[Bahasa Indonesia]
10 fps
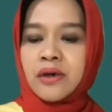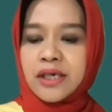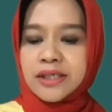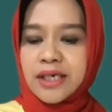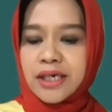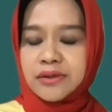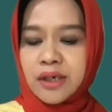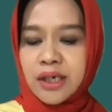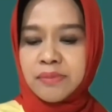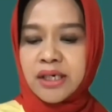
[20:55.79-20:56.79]
oleh serangga itu
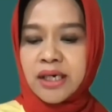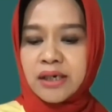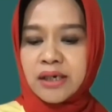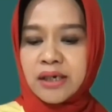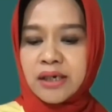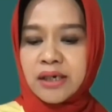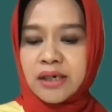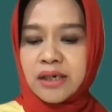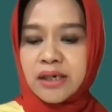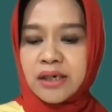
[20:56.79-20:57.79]
akan
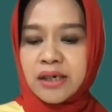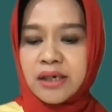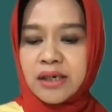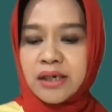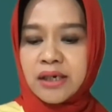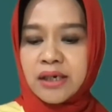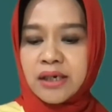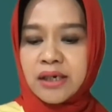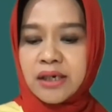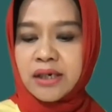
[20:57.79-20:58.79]
mengganggu
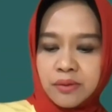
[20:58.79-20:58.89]
kerja.